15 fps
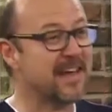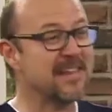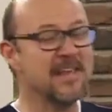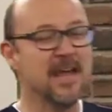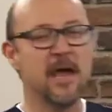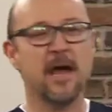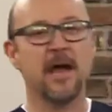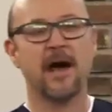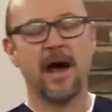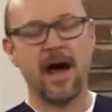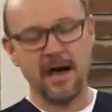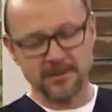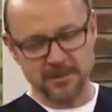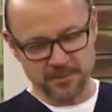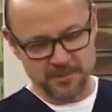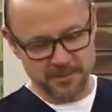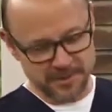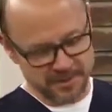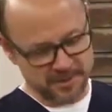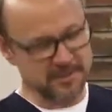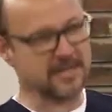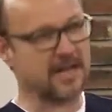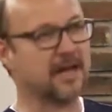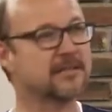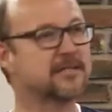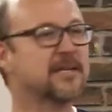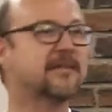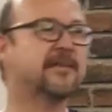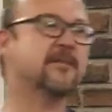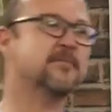Cidden evet. açmış
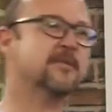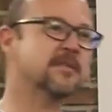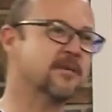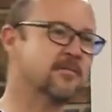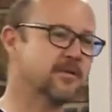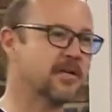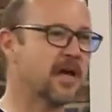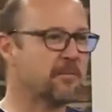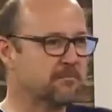güzelce temizlemiş,